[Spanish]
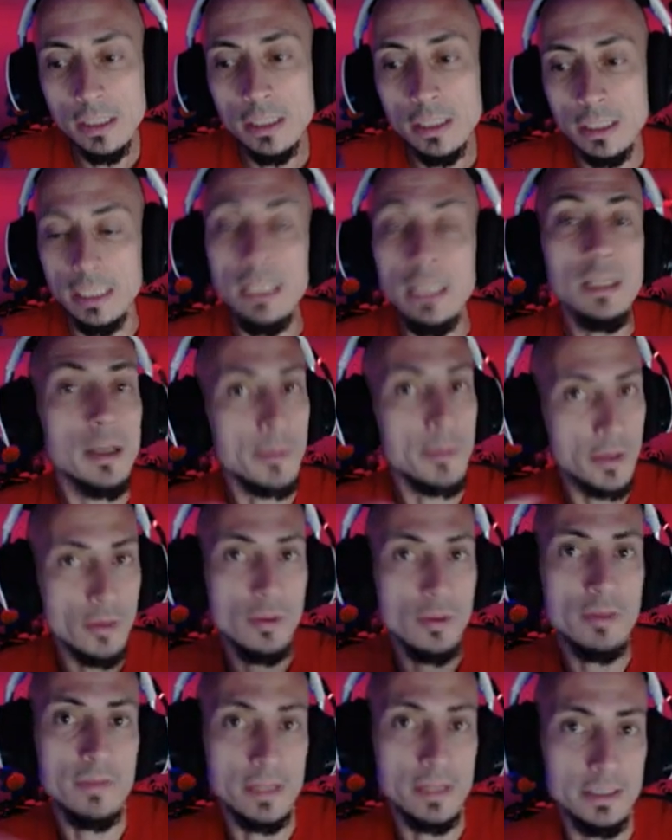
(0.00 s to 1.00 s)
Y ha habido
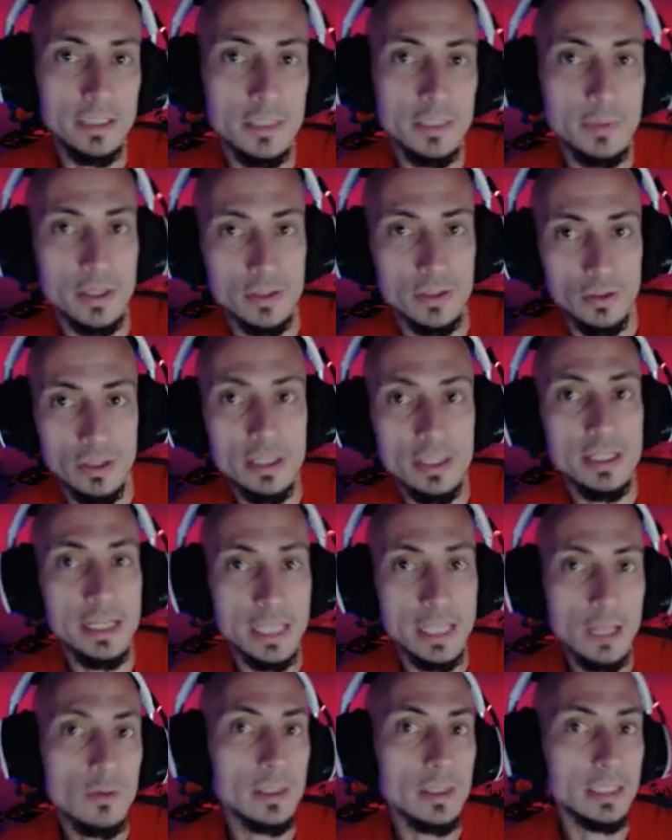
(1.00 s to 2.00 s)
diferentes versiones de
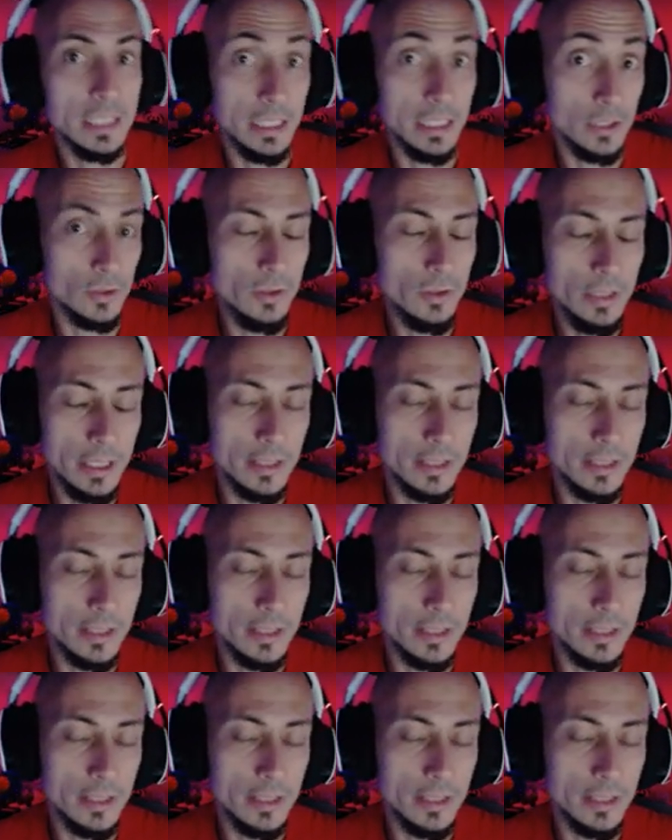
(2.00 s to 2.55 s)
ella durante la historia.